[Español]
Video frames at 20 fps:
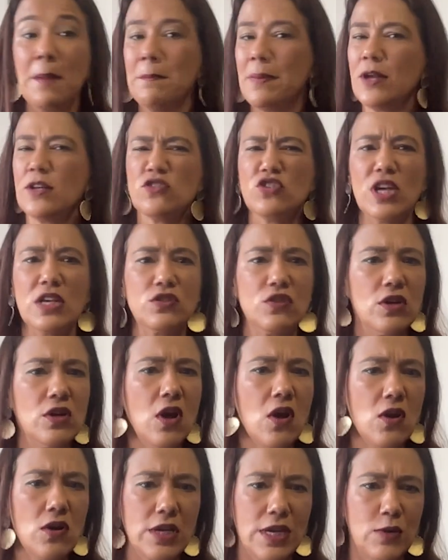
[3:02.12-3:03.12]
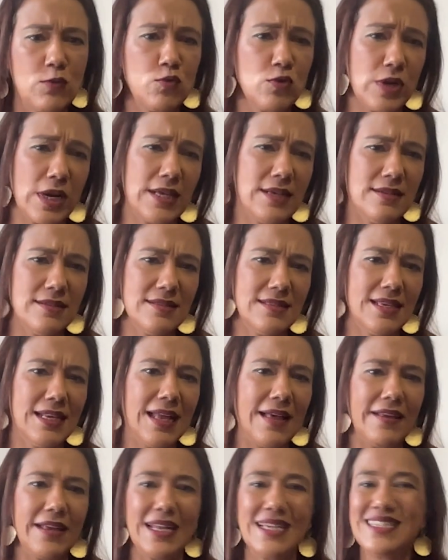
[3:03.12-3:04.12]
Pero si eso no ocurre, si
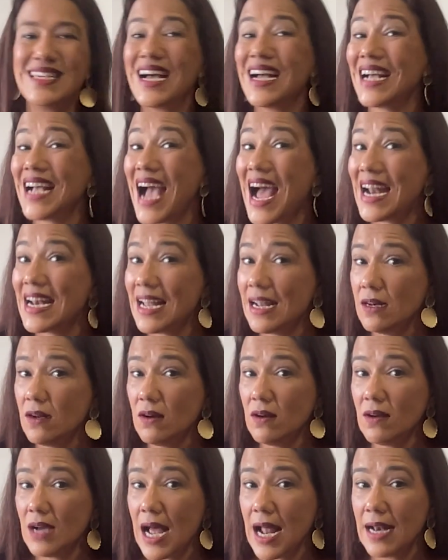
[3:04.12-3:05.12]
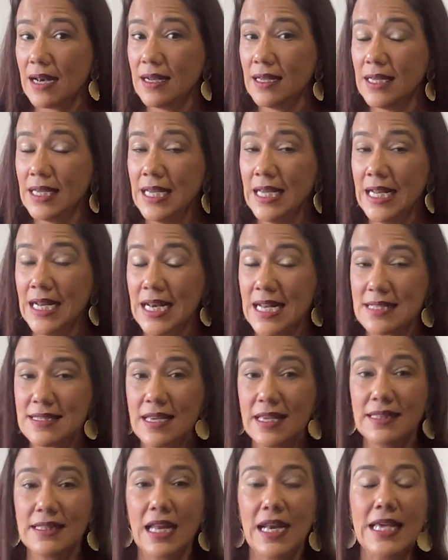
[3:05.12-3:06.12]
la derecha gana en lo local, la
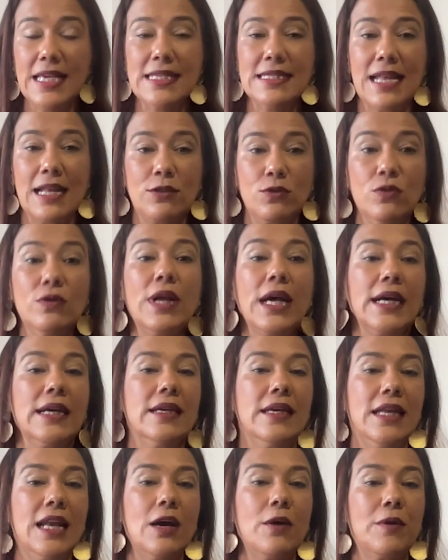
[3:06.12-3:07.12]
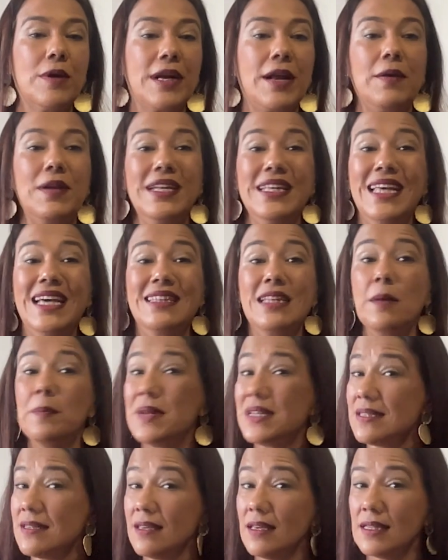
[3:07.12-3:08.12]
siguiente legislatura y la gobernabilidad del
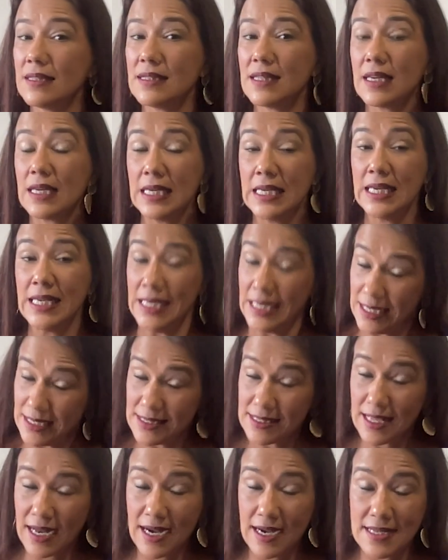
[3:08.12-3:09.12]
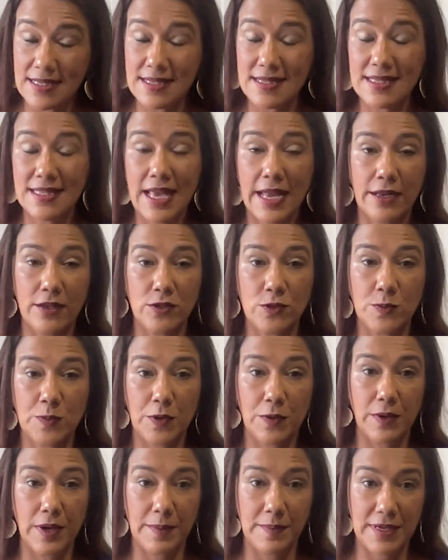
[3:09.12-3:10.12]
presidente estarán en serios
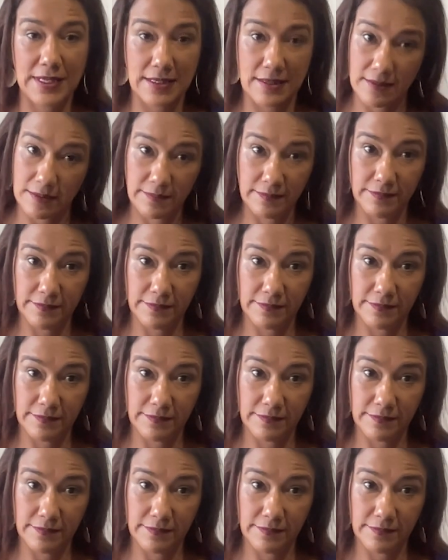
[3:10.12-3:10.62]
problemas.